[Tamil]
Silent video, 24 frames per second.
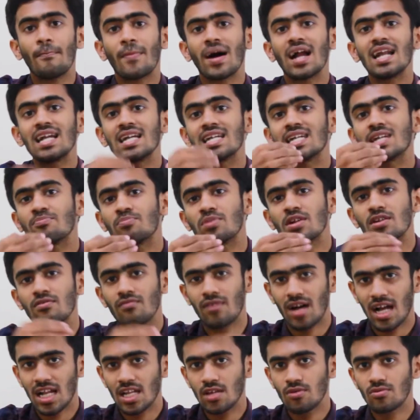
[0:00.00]
மல்டிபிள்
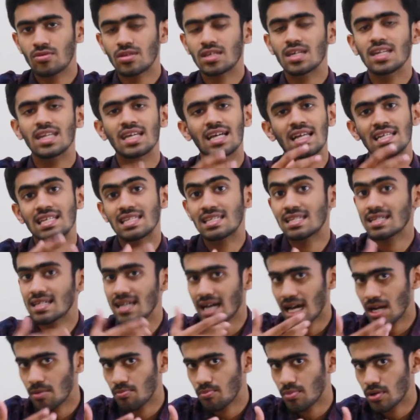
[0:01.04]
வேல்யூஸை நீங்கள்
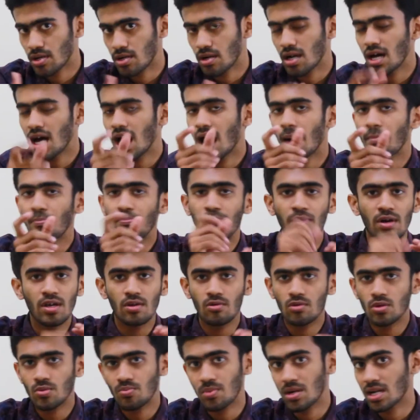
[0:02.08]
லிஸ்ட்டுக்கு ஆட் பண்ணணும்னா அப்போ
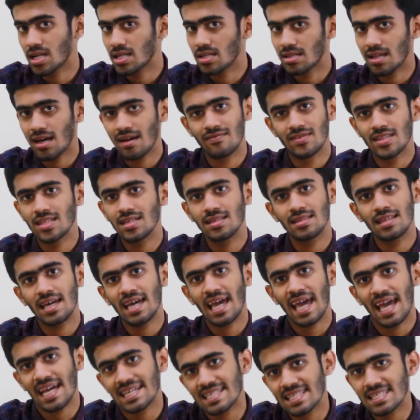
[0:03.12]
யூஸ் பண்ணுறது தான் வந்து இந்த
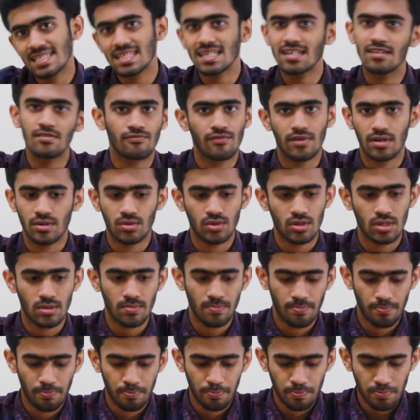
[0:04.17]
எக்ஸ்டெண்ட்
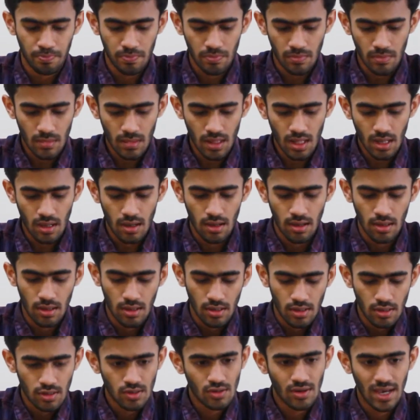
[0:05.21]
ஃபங்க்ஷன்
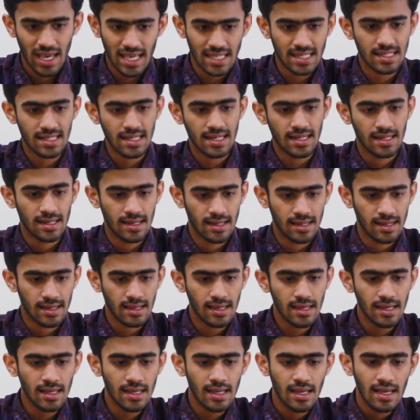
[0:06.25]
ஸோ எக்ஸ்டெண்ட்
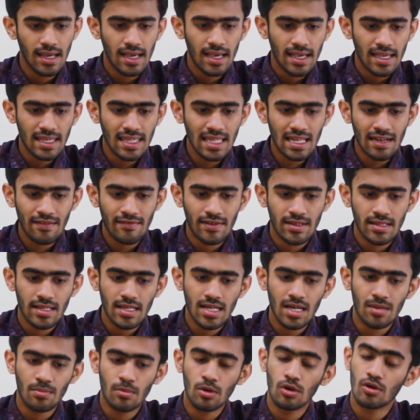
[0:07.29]
இருக்குது இதில் வந்து
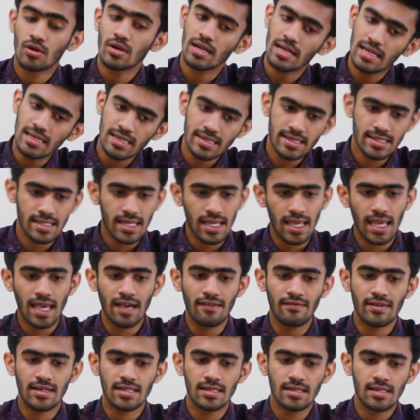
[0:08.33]
நம்ம ஒரு
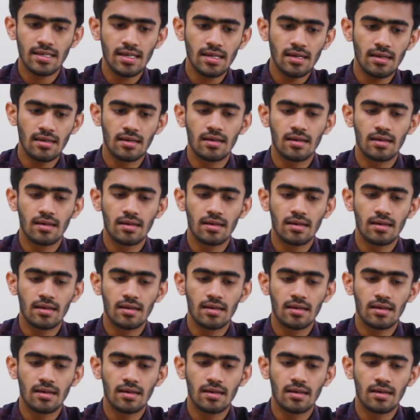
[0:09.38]
லிஸ்ட்டையே வந்து